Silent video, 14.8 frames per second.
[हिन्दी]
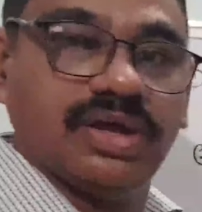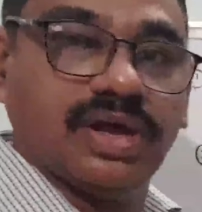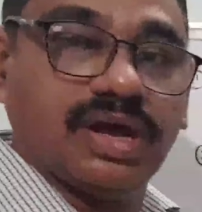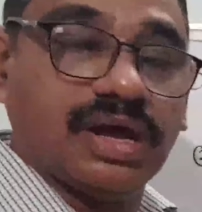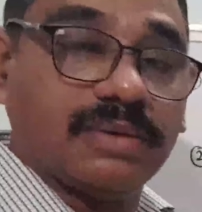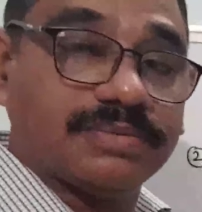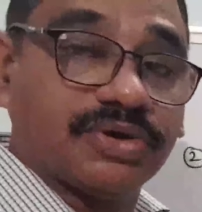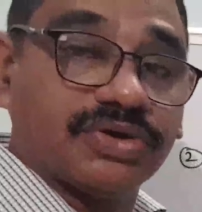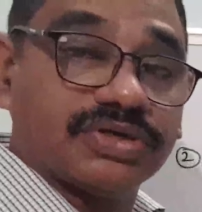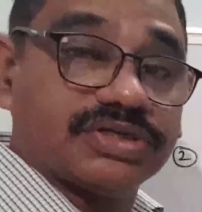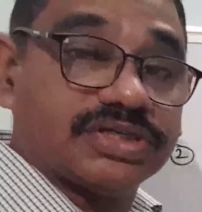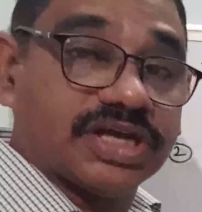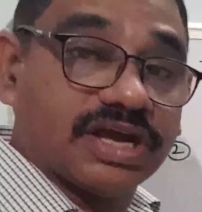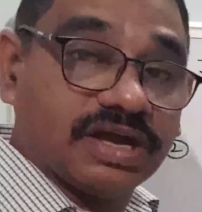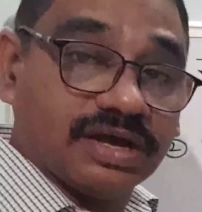अब क्योंकि
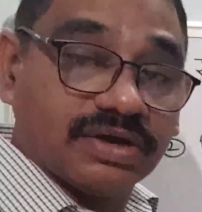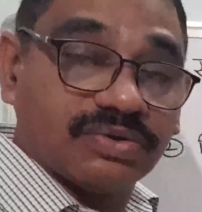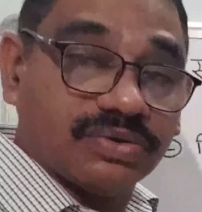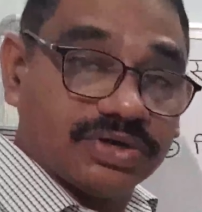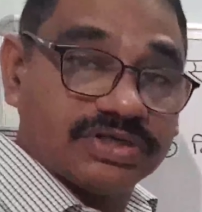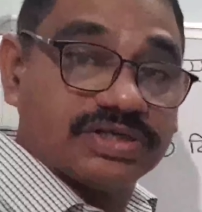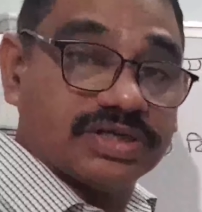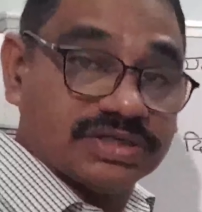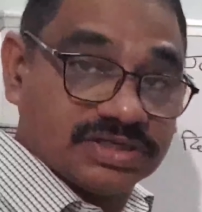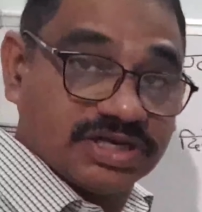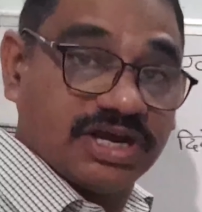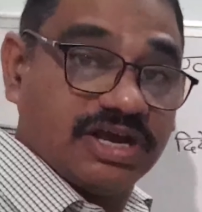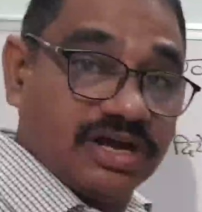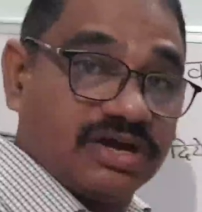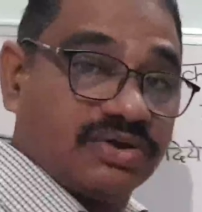छः अंक होने चाहिए
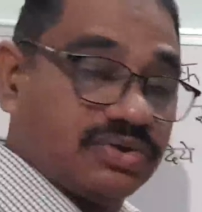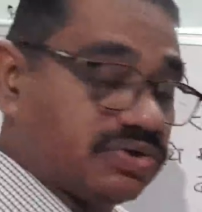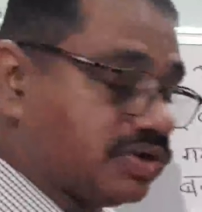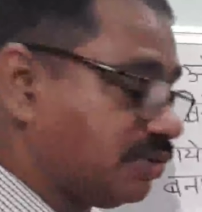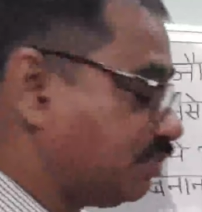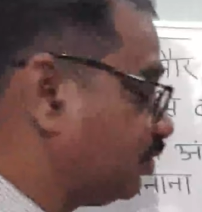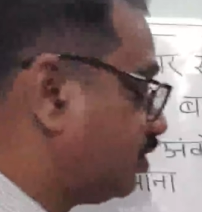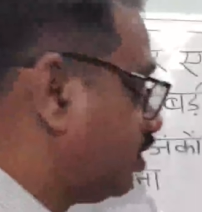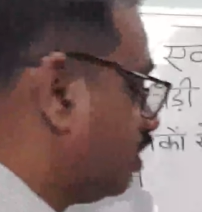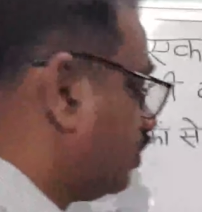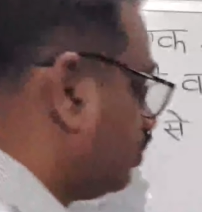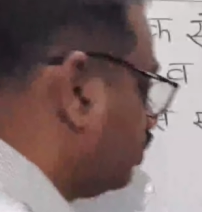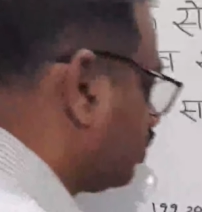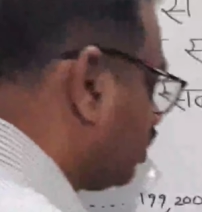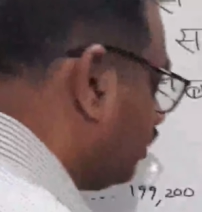छः अंकों की पूछिए
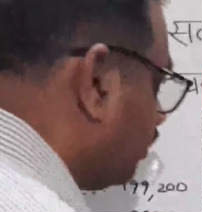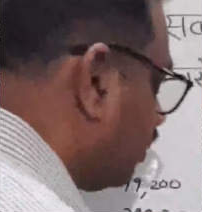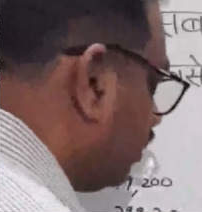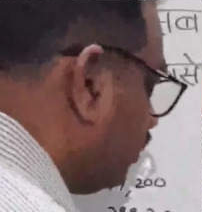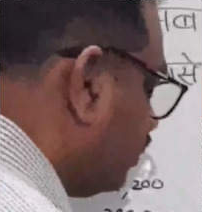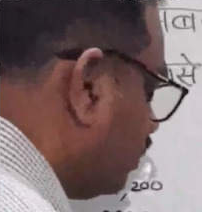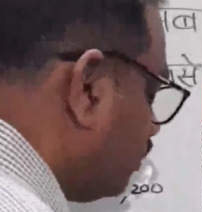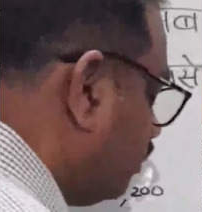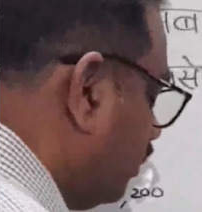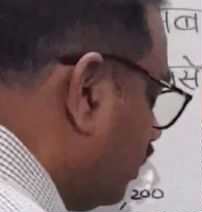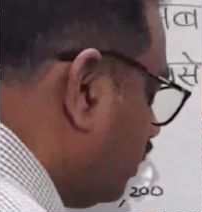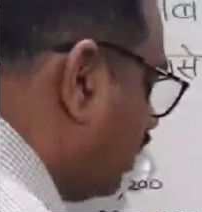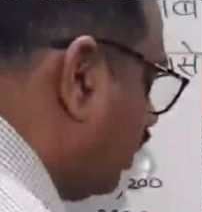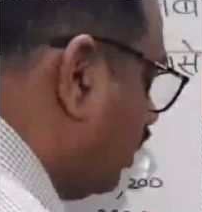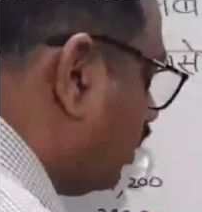तो इसका मतलब इसमें
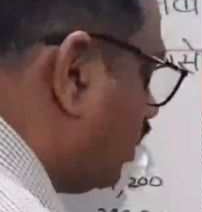छः अंक